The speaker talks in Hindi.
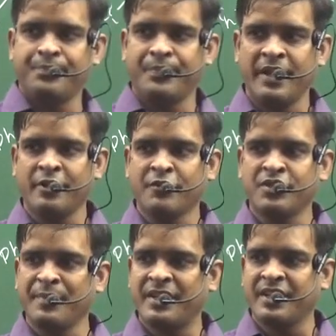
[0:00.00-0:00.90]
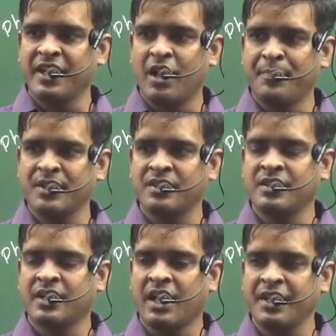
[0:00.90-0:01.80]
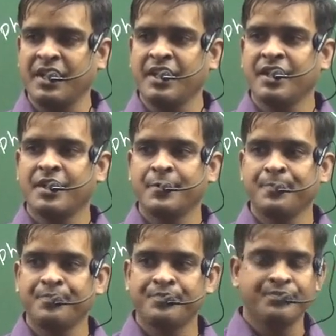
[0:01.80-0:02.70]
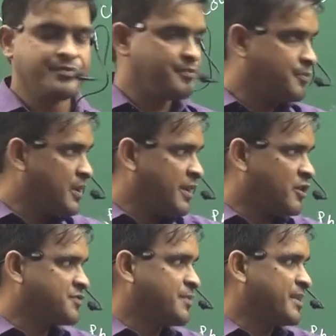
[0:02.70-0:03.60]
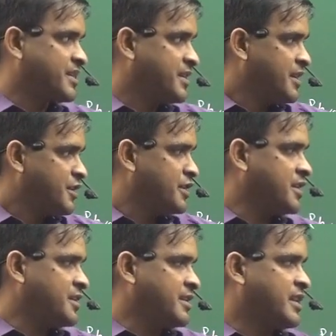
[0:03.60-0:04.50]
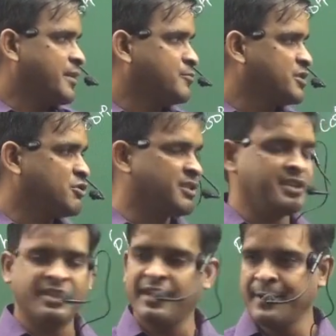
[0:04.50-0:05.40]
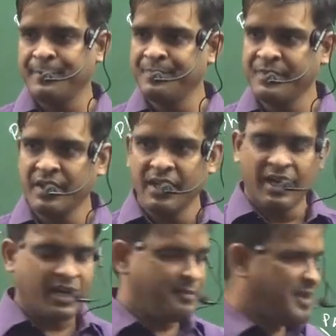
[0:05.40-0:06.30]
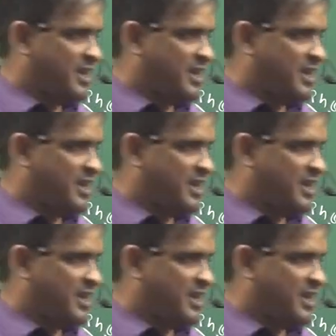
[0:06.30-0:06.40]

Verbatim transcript: प्लेन ऑफ सिमेट्री यहाँ पर दिखाई प्लेन ऑफ सिमेट्री नहीं दे रहा है मुझे तो नहीं दे रहा है अगर मैं